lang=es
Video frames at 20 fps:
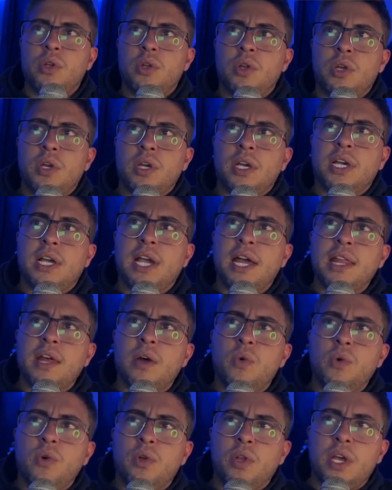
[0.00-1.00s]
cada
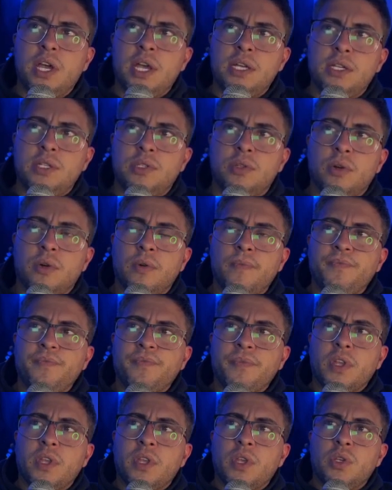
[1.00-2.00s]
uno de estos,
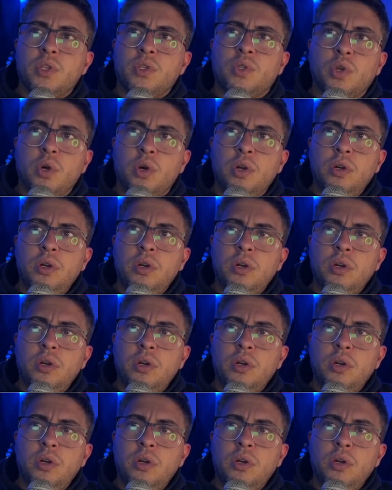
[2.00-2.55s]
son